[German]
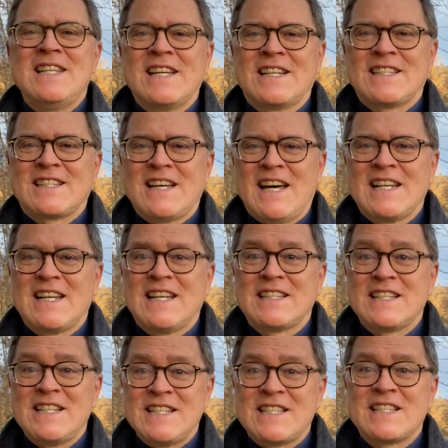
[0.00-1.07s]
ihr getan hat,
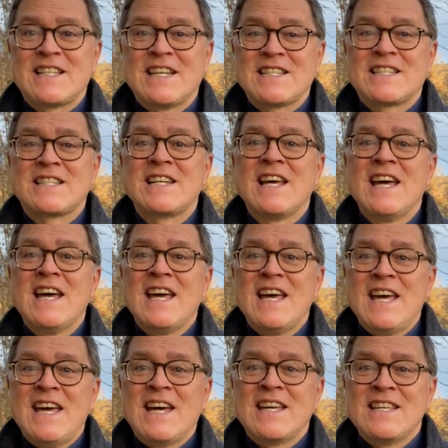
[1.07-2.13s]
ist, dass
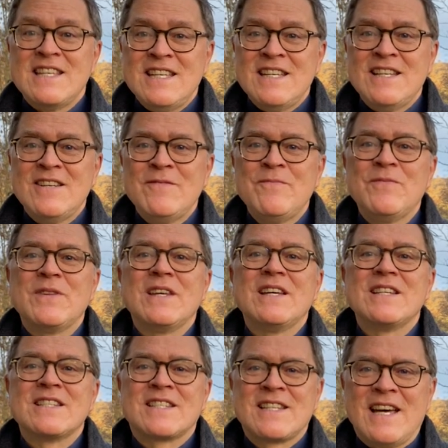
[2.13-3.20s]
er ihr
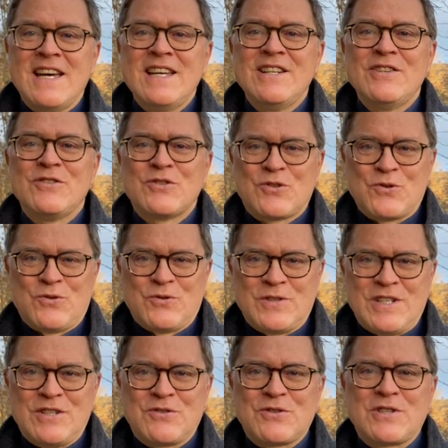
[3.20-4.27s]
seinen Sohn,
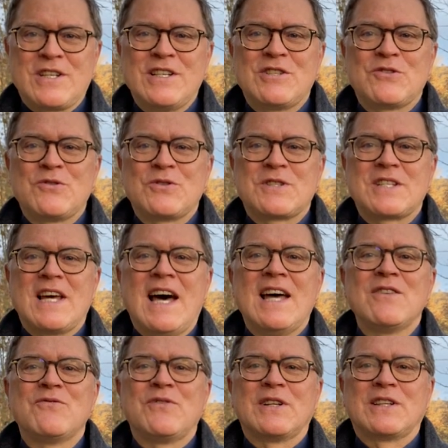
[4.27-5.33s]
Jesus Christus,
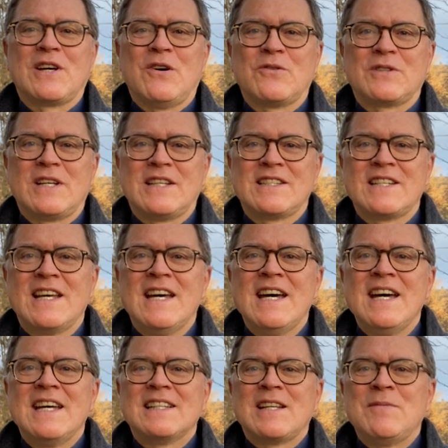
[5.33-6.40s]
anvertraut hat,
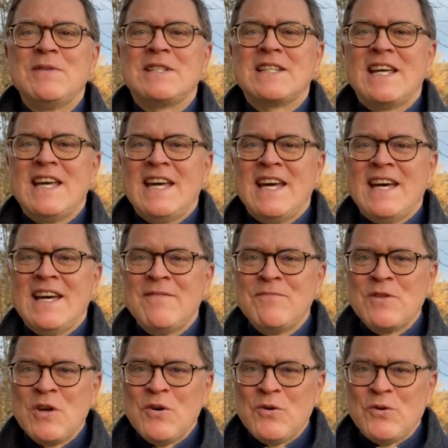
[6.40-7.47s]
damit er
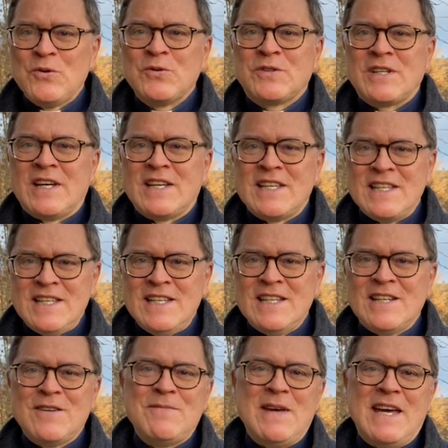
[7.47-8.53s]
unter
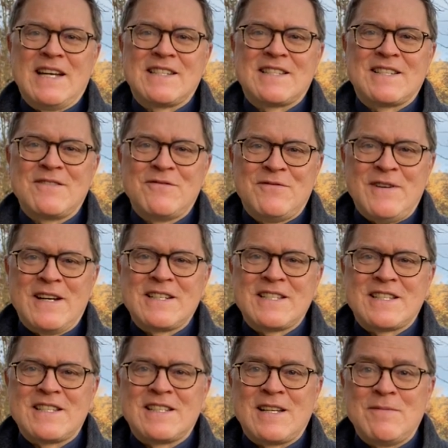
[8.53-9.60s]
ihrem Herzen
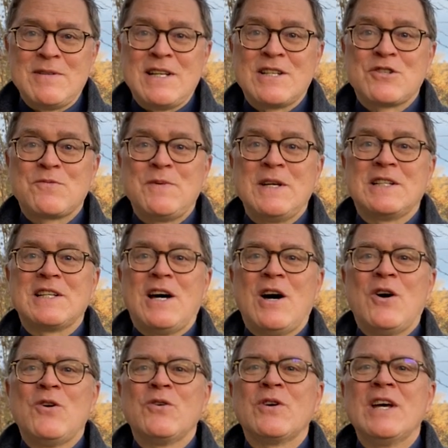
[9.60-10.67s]
wachse, damit er später
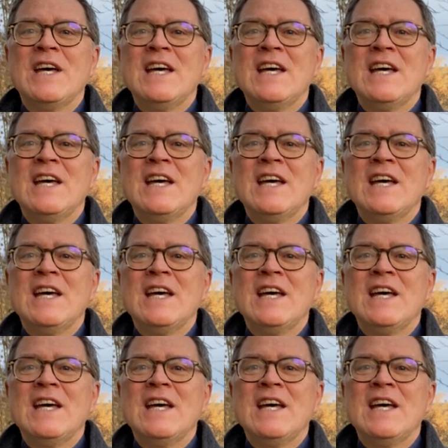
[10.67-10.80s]
auch